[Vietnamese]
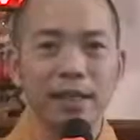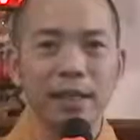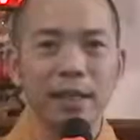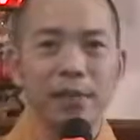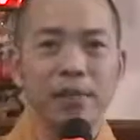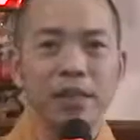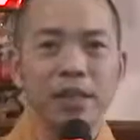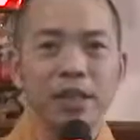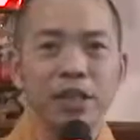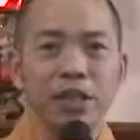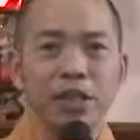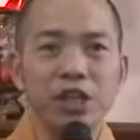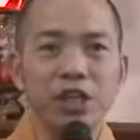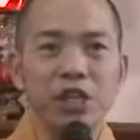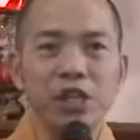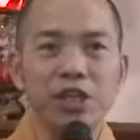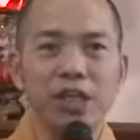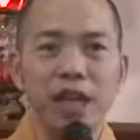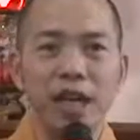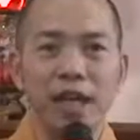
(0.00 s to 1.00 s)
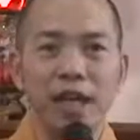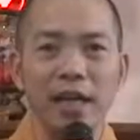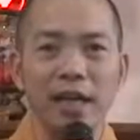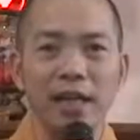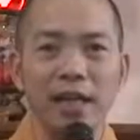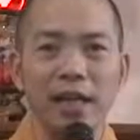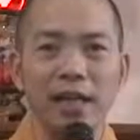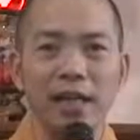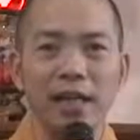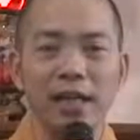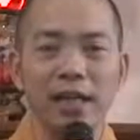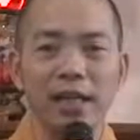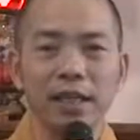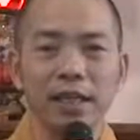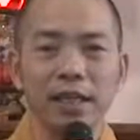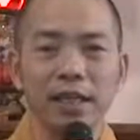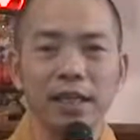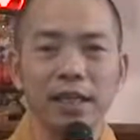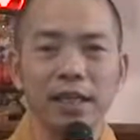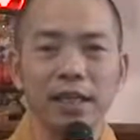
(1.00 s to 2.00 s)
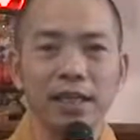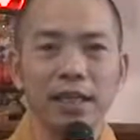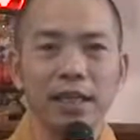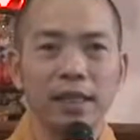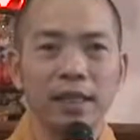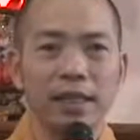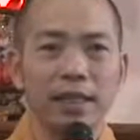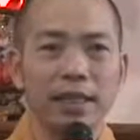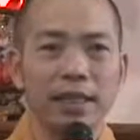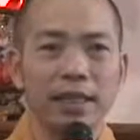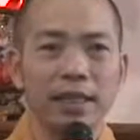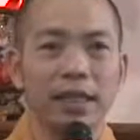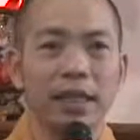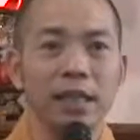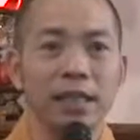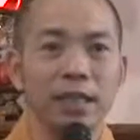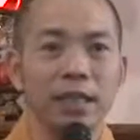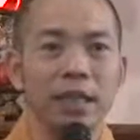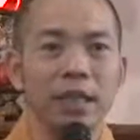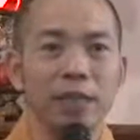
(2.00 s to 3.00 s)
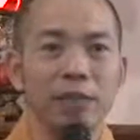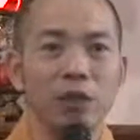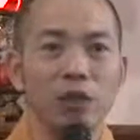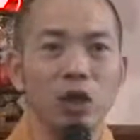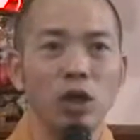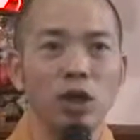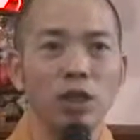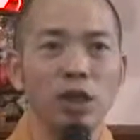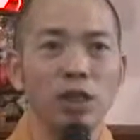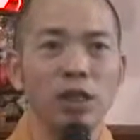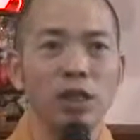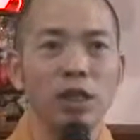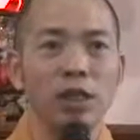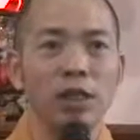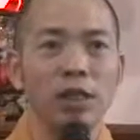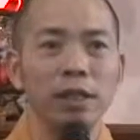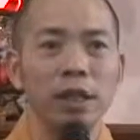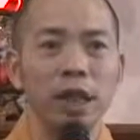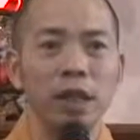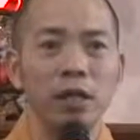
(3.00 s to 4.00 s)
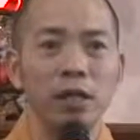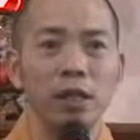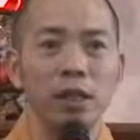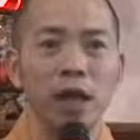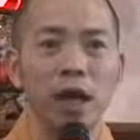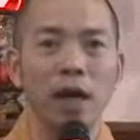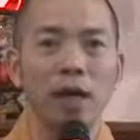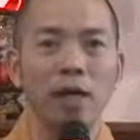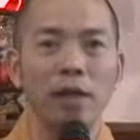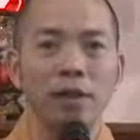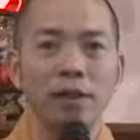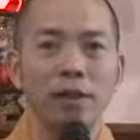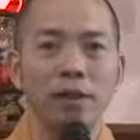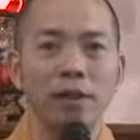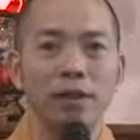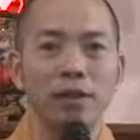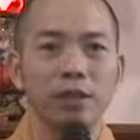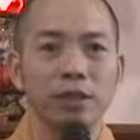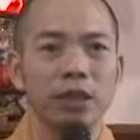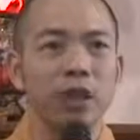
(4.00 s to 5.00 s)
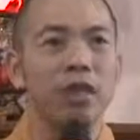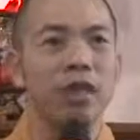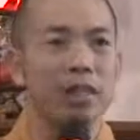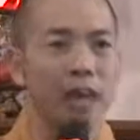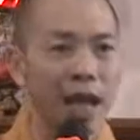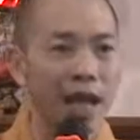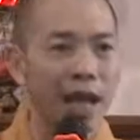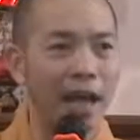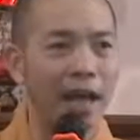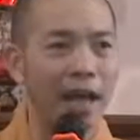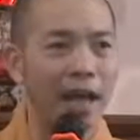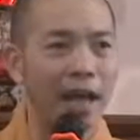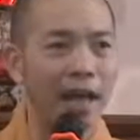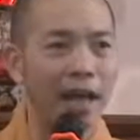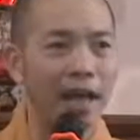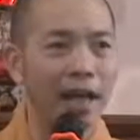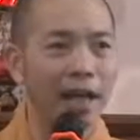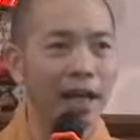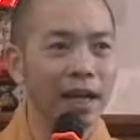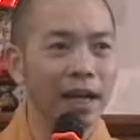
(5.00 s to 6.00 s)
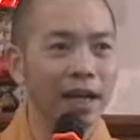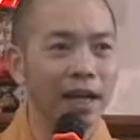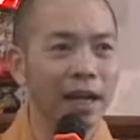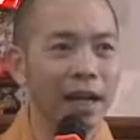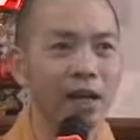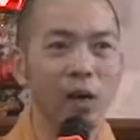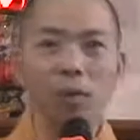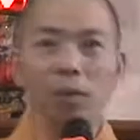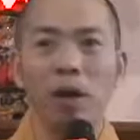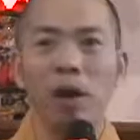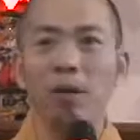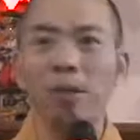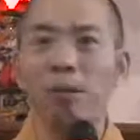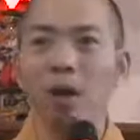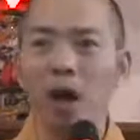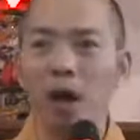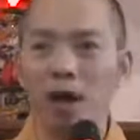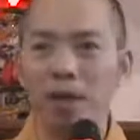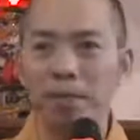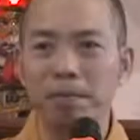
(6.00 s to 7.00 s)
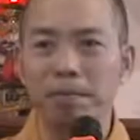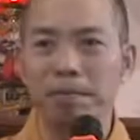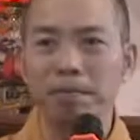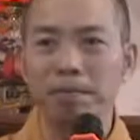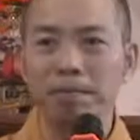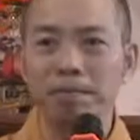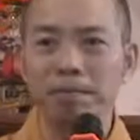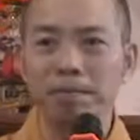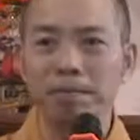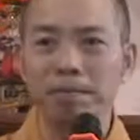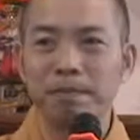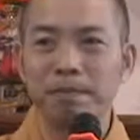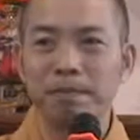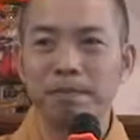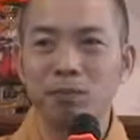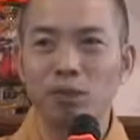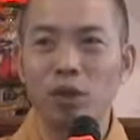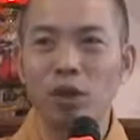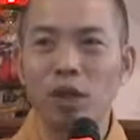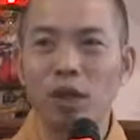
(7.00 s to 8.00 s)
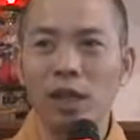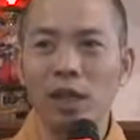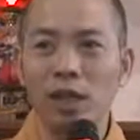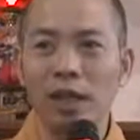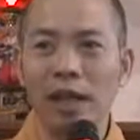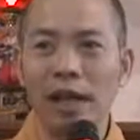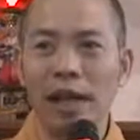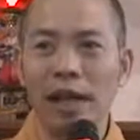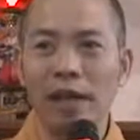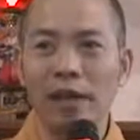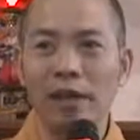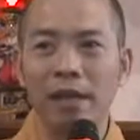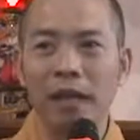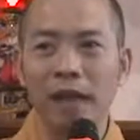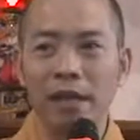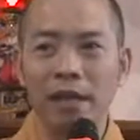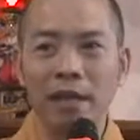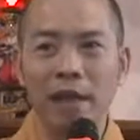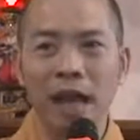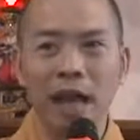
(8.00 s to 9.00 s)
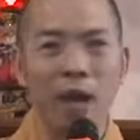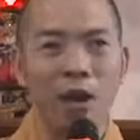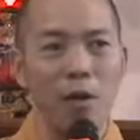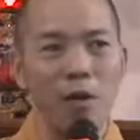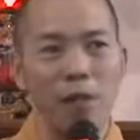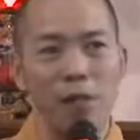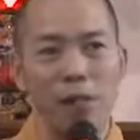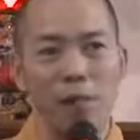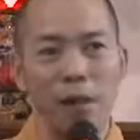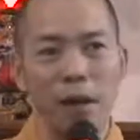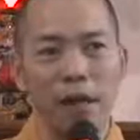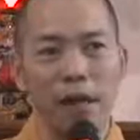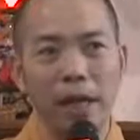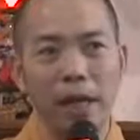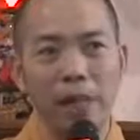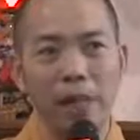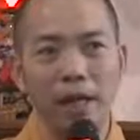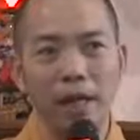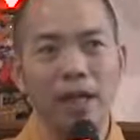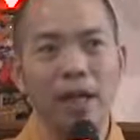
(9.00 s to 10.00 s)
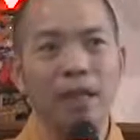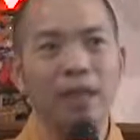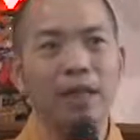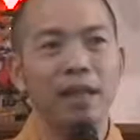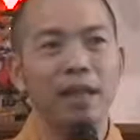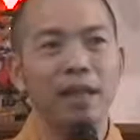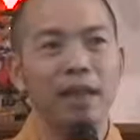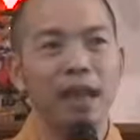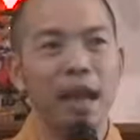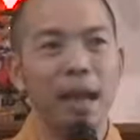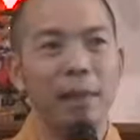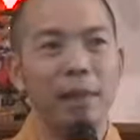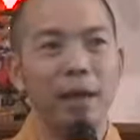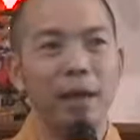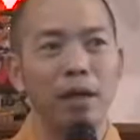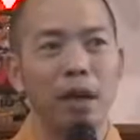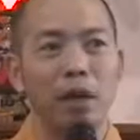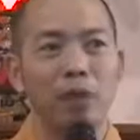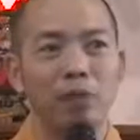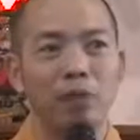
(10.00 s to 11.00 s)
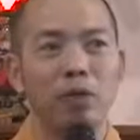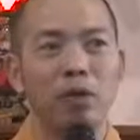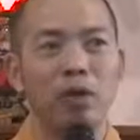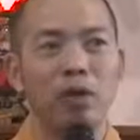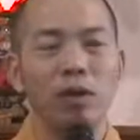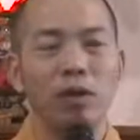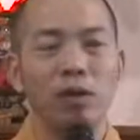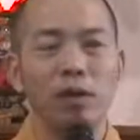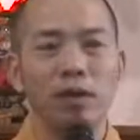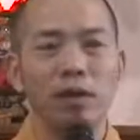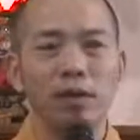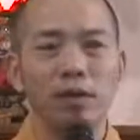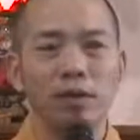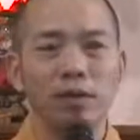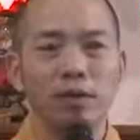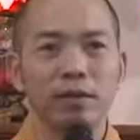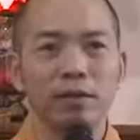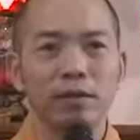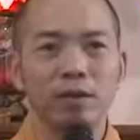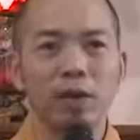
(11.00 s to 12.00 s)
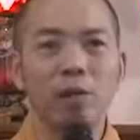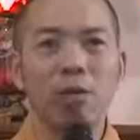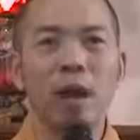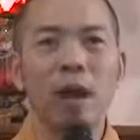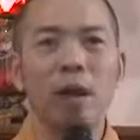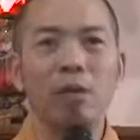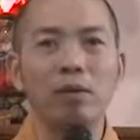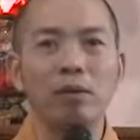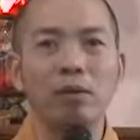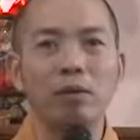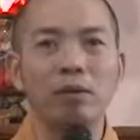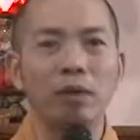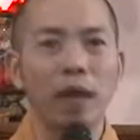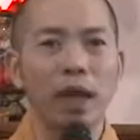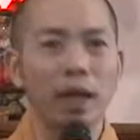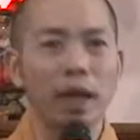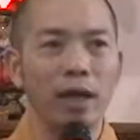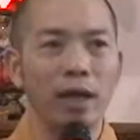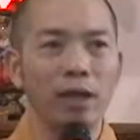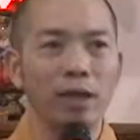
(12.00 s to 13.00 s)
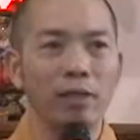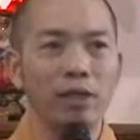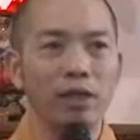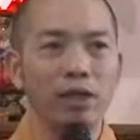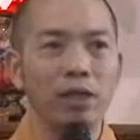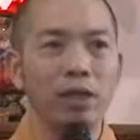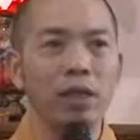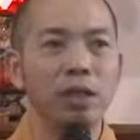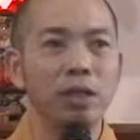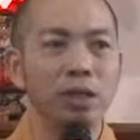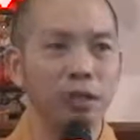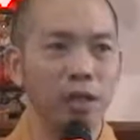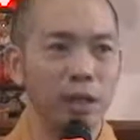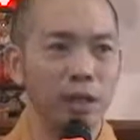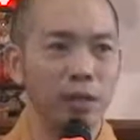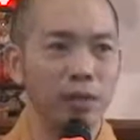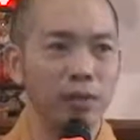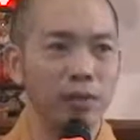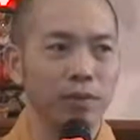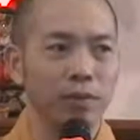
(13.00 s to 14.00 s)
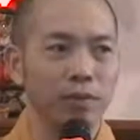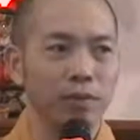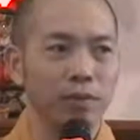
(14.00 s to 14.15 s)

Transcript: nhưng biết chia sẻ cái, cái, cái trách nhiệm cho những người nào cần được chia sẻ. Ngài không ôm đờm. Cho nên Ngài lãnh đạo mà Ngài biết hết tất cả, mà không có tốn hao sức khỏe và trí lực nhiều.